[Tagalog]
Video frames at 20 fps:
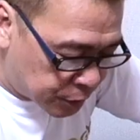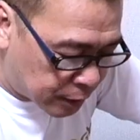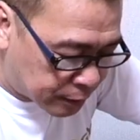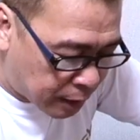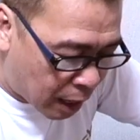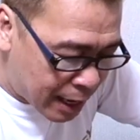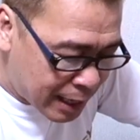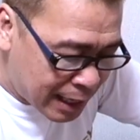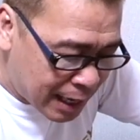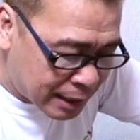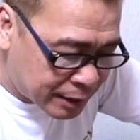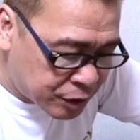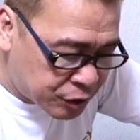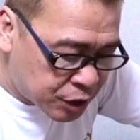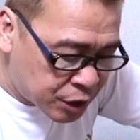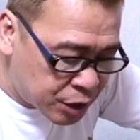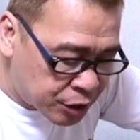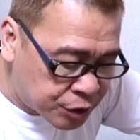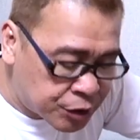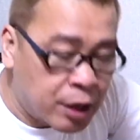Sa Thailand,
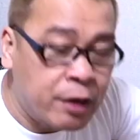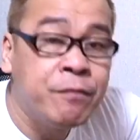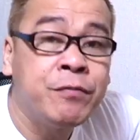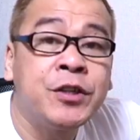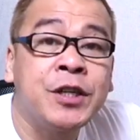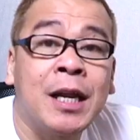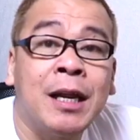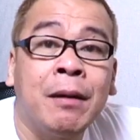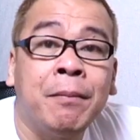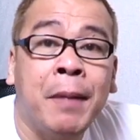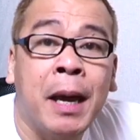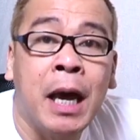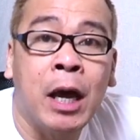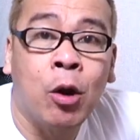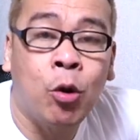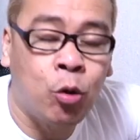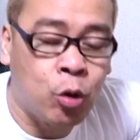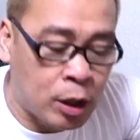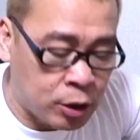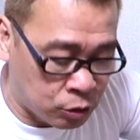sineserve siya ng
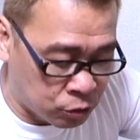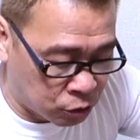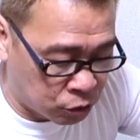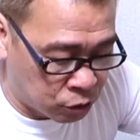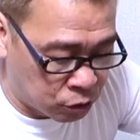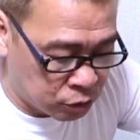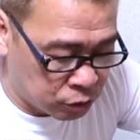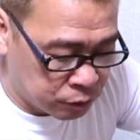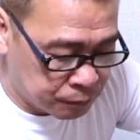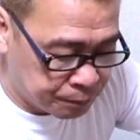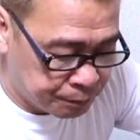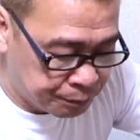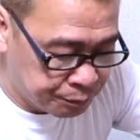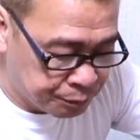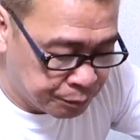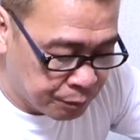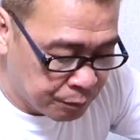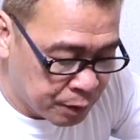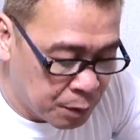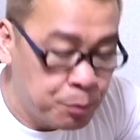merong ano,
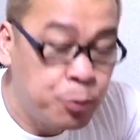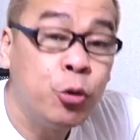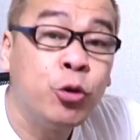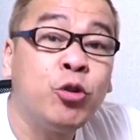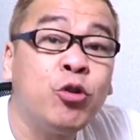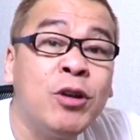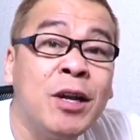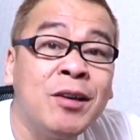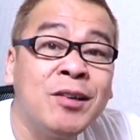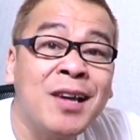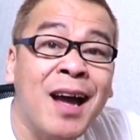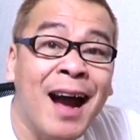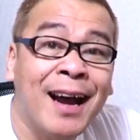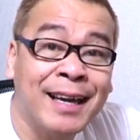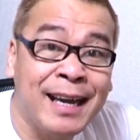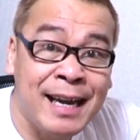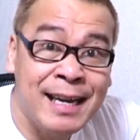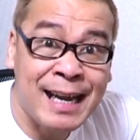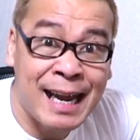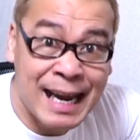puso ng
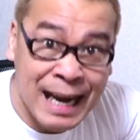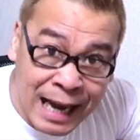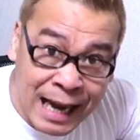saging na